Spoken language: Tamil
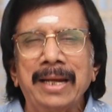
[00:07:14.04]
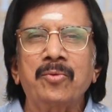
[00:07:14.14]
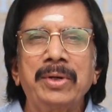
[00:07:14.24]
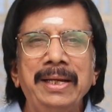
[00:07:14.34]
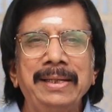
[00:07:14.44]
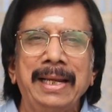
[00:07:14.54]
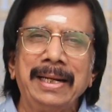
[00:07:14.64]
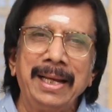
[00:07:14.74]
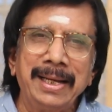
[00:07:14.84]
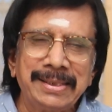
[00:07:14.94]
ஏறக்குறைய
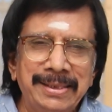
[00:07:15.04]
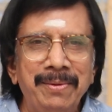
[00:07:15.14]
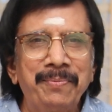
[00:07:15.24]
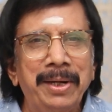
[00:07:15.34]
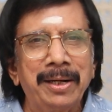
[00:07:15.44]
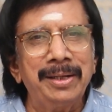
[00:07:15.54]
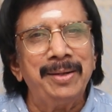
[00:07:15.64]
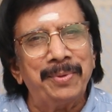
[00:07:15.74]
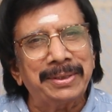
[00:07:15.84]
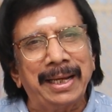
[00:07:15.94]
எல்லா இசையமைப்பாளர்களும்
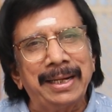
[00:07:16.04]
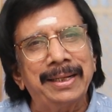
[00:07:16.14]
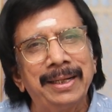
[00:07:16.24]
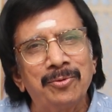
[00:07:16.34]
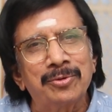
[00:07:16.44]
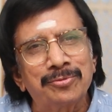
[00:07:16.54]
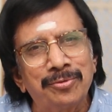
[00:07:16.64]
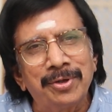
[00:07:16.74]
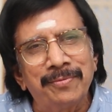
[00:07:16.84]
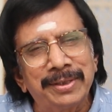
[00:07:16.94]
இப்போ தனக்கான ஒரு
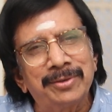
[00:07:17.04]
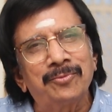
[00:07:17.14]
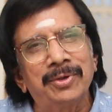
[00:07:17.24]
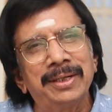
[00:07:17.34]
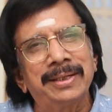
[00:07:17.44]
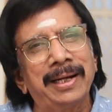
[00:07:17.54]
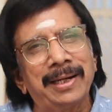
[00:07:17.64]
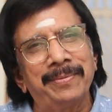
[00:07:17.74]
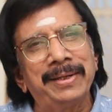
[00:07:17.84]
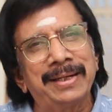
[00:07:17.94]
ஸ்டுடியோ வைத்து
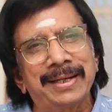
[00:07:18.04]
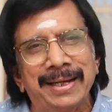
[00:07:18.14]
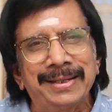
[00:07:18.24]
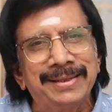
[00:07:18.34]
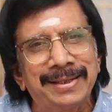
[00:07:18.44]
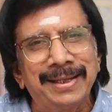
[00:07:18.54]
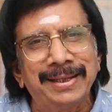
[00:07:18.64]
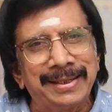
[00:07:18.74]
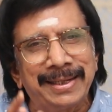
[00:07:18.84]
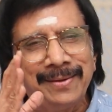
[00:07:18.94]
கொண்டிருக்கிறார் அப்படின்ற கருத்தில் தான்
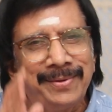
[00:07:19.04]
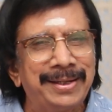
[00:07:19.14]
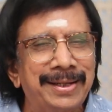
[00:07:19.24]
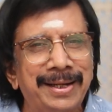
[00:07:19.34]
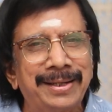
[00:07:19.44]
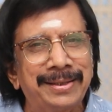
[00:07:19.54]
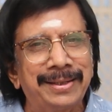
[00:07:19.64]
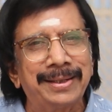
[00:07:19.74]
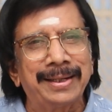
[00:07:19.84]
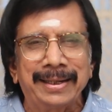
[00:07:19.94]
இந்த கேள்வி நீங்கள்
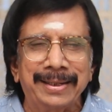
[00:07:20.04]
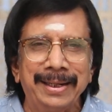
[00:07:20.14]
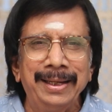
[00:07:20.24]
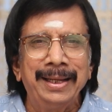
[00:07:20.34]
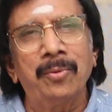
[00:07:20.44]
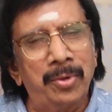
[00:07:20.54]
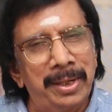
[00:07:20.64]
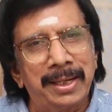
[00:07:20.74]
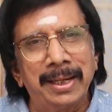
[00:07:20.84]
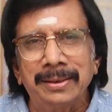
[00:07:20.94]
கேட்டிருக்கீங்கன்னு நினைக்கிறேன்
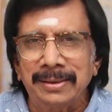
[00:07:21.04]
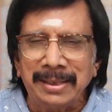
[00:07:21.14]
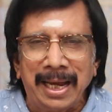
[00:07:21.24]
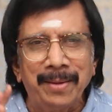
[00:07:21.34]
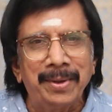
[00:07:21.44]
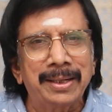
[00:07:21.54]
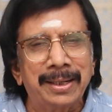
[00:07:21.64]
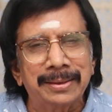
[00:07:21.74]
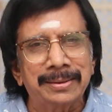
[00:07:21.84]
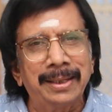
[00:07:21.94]
உங்களுடைய கருத்து நியாயமான
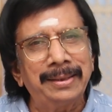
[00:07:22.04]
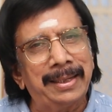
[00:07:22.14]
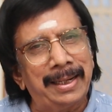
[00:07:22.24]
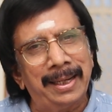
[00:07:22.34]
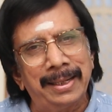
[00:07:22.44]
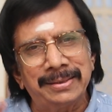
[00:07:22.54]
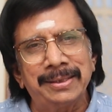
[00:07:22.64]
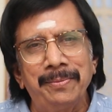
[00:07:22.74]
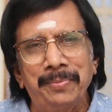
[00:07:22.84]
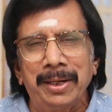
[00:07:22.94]
கருத்து தான் எல்லா
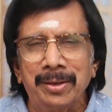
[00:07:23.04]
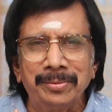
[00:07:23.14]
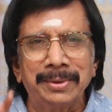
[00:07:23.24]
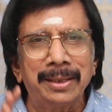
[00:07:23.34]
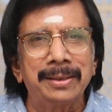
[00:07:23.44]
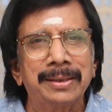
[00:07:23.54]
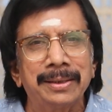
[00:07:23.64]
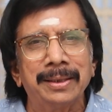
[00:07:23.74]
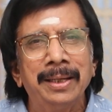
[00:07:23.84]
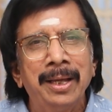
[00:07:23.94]
இசையமைப்பாளர்களும்
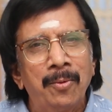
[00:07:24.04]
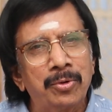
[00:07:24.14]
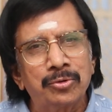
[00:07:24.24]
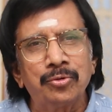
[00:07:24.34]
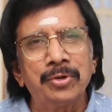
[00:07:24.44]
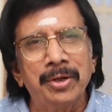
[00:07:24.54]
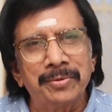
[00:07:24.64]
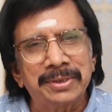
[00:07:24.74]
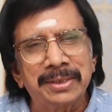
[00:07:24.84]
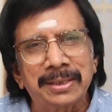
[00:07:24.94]
தங்களுக்கு ஒரு ஸ்டுடியோ
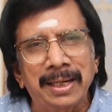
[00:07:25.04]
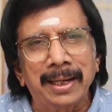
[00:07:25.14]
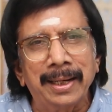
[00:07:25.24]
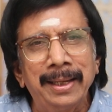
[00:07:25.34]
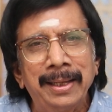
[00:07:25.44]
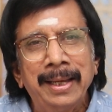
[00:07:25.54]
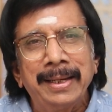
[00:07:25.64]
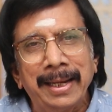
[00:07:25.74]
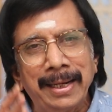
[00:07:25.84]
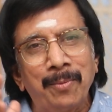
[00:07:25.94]
வச்சுக்கிட்டு இருக்காங்க
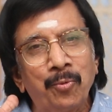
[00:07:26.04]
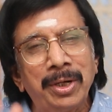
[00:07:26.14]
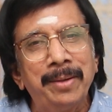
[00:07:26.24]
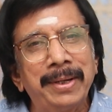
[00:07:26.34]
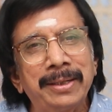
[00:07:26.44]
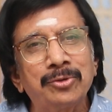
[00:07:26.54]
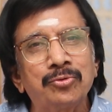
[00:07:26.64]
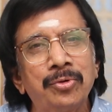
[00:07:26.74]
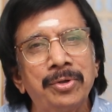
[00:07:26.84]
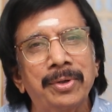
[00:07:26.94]
ஏன்னா முன்ன மாதிரி
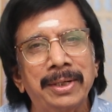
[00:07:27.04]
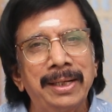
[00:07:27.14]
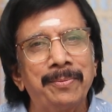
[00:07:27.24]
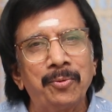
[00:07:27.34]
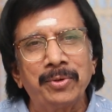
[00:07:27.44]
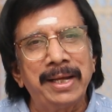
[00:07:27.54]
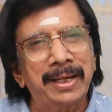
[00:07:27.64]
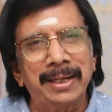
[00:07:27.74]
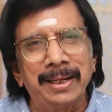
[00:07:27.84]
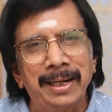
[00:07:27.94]
ஸ்டூடியோக்கெலாம் இப்போ ஒரு
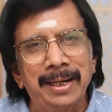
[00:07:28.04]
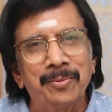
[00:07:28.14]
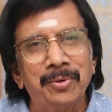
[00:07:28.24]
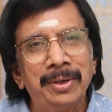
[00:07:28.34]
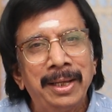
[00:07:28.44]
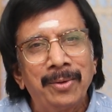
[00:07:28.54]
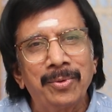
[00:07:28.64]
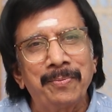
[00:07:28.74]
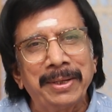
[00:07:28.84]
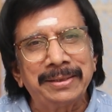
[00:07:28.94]
ஏக்கரான இடமோ
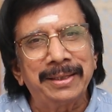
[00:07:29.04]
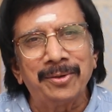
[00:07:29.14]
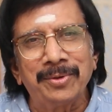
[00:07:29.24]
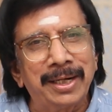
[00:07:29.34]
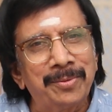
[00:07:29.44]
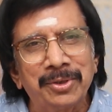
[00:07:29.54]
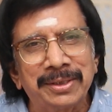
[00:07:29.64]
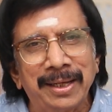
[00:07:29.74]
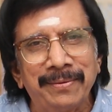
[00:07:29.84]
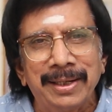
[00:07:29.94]
ஒரு பத்து கிரவுண்ட் இடமோ
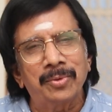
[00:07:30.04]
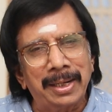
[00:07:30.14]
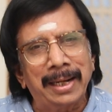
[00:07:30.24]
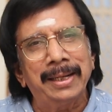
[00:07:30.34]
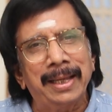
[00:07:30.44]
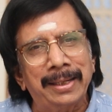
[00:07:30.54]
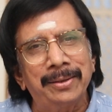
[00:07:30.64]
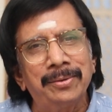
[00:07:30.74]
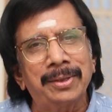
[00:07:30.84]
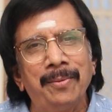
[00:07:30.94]
தேவையில்லை ஒரு நல்ல
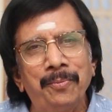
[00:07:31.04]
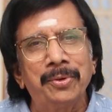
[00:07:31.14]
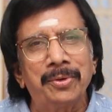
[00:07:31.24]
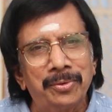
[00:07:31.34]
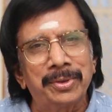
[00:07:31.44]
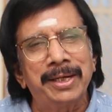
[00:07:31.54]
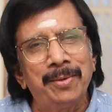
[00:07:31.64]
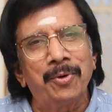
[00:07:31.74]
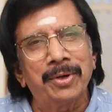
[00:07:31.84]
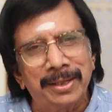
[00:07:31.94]
அறையும் கம்ப்யூட்டரும் ஒரு
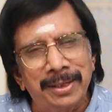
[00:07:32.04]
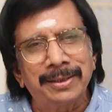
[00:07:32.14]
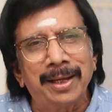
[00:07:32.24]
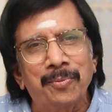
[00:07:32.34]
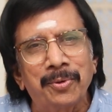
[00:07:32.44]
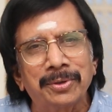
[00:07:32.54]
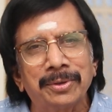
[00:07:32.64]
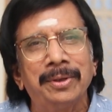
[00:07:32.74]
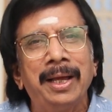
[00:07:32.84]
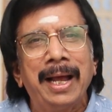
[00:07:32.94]
கீபோர்டும் இருந்தால்
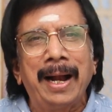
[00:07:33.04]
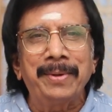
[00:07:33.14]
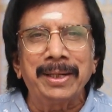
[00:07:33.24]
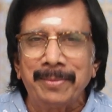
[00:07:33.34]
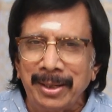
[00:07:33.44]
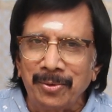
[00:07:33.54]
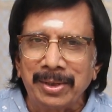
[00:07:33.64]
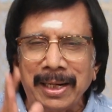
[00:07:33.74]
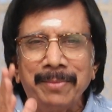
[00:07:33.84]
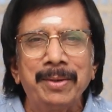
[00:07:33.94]
போதும் அப்படின்ற மாதிரி ஒரு
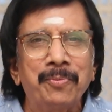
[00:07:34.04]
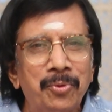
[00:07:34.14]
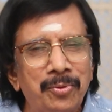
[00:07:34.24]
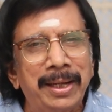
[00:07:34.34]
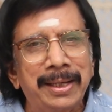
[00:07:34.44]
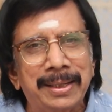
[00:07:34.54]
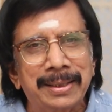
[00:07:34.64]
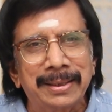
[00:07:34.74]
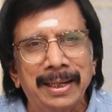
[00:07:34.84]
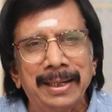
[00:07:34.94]
நிலைமை இப்போ
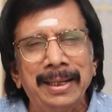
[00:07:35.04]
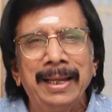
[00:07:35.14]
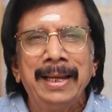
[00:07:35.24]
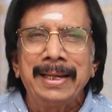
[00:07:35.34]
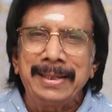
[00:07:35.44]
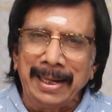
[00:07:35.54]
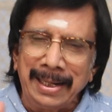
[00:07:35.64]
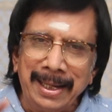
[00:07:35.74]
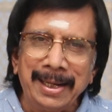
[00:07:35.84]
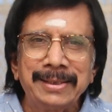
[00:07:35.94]
உருவாகிருக்கிறதுனால
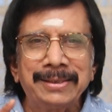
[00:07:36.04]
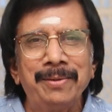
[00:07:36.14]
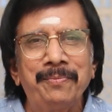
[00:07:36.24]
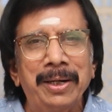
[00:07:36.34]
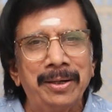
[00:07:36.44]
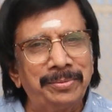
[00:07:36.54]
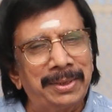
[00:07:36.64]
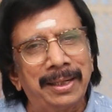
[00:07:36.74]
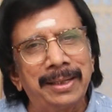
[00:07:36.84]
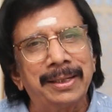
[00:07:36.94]
எல்லா இசையமைப்பாளரும்
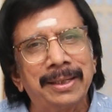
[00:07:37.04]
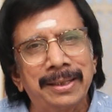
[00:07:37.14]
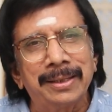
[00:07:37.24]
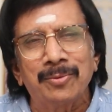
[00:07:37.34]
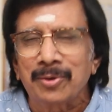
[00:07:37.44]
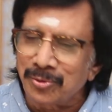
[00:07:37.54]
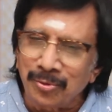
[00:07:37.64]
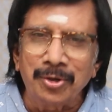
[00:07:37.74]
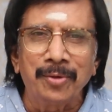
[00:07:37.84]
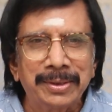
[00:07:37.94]
என்று ஒரு
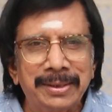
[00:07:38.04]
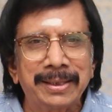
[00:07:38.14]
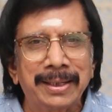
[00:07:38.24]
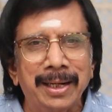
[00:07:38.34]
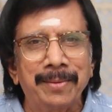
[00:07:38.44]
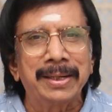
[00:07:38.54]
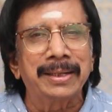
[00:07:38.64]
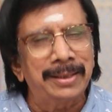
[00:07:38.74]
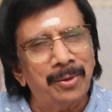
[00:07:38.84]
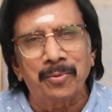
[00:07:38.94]
ஸ்டுடியோ வைத்திருக்கிறாள்
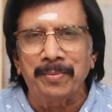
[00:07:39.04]
அப்படின்றது தான்